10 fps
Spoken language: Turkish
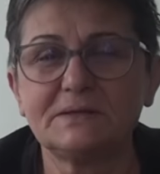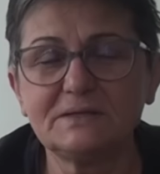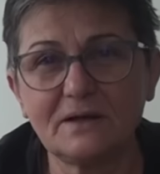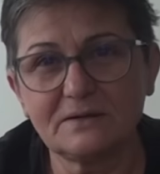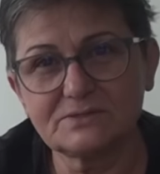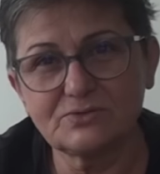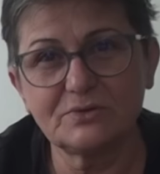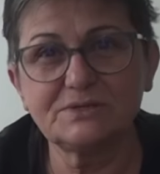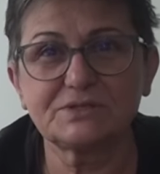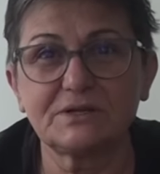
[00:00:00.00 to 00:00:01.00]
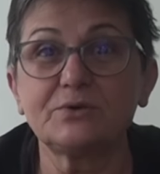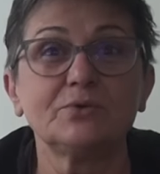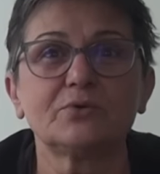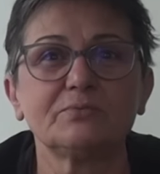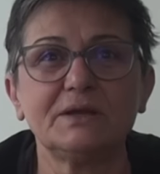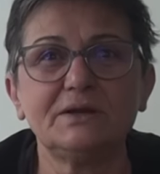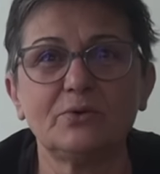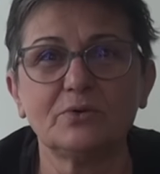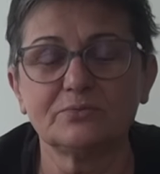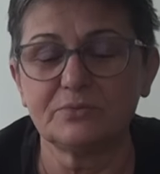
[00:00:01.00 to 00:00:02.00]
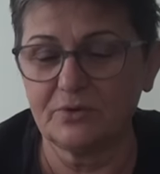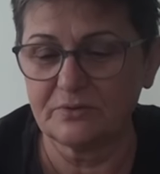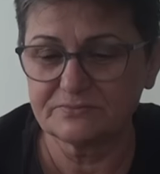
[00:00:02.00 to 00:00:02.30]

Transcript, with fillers: iki dakika sonra çıkarıyorum. Gene olmuyor.